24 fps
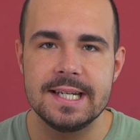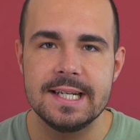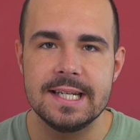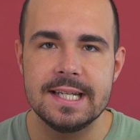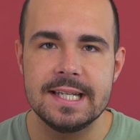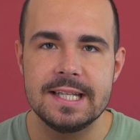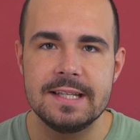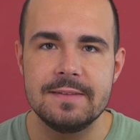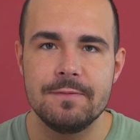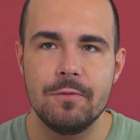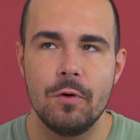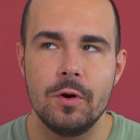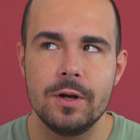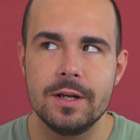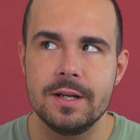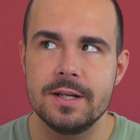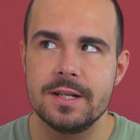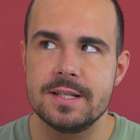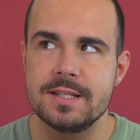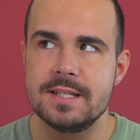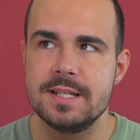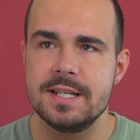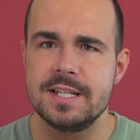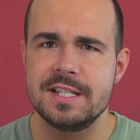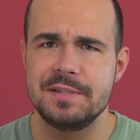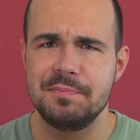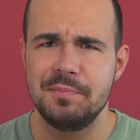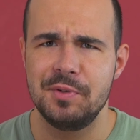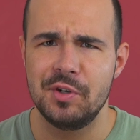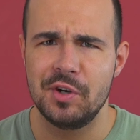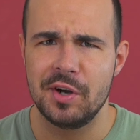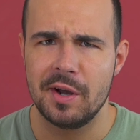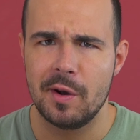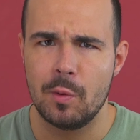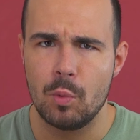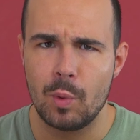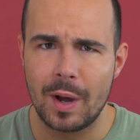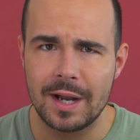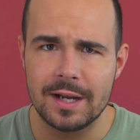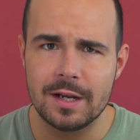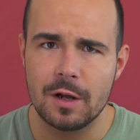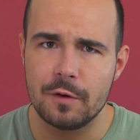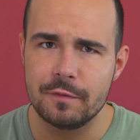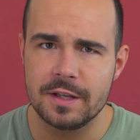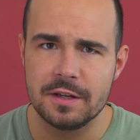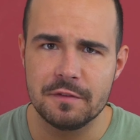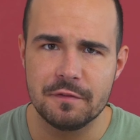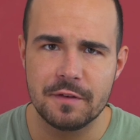denn ich wollte das Xperia One
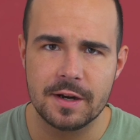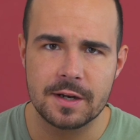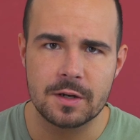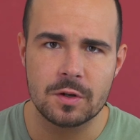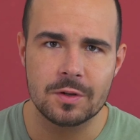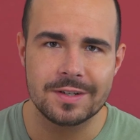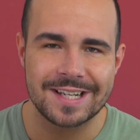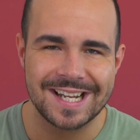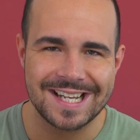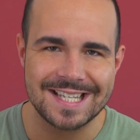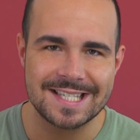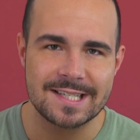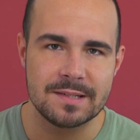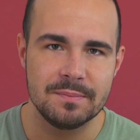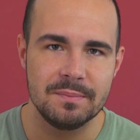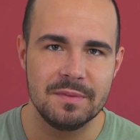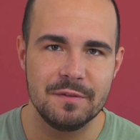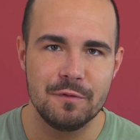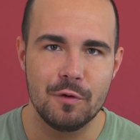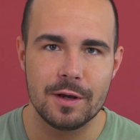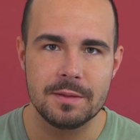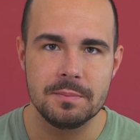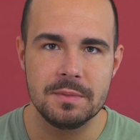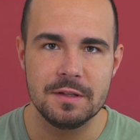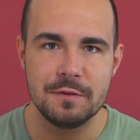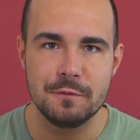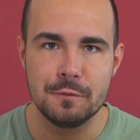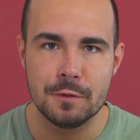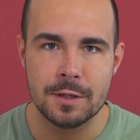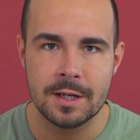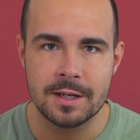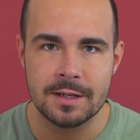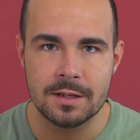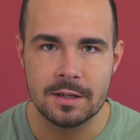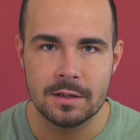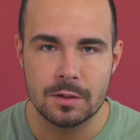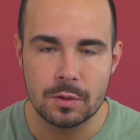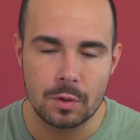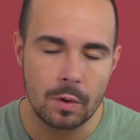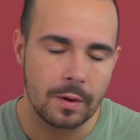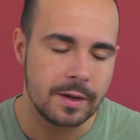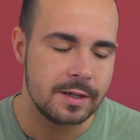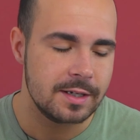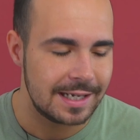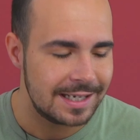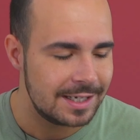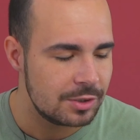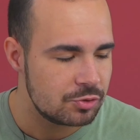auf jeden Fall noch testen, bevor ich mich für einen
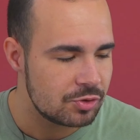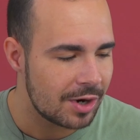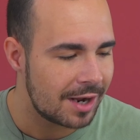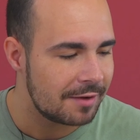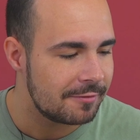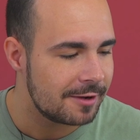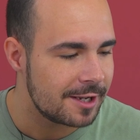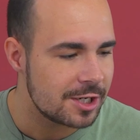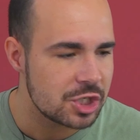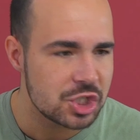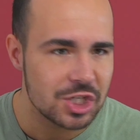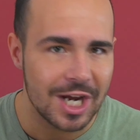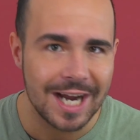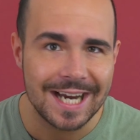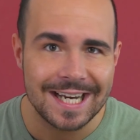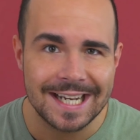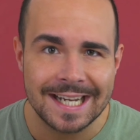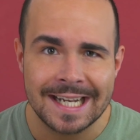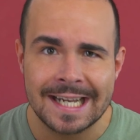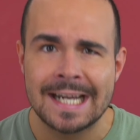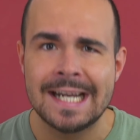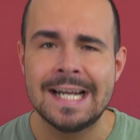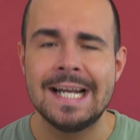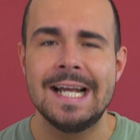neuen Daily Driver entscheide.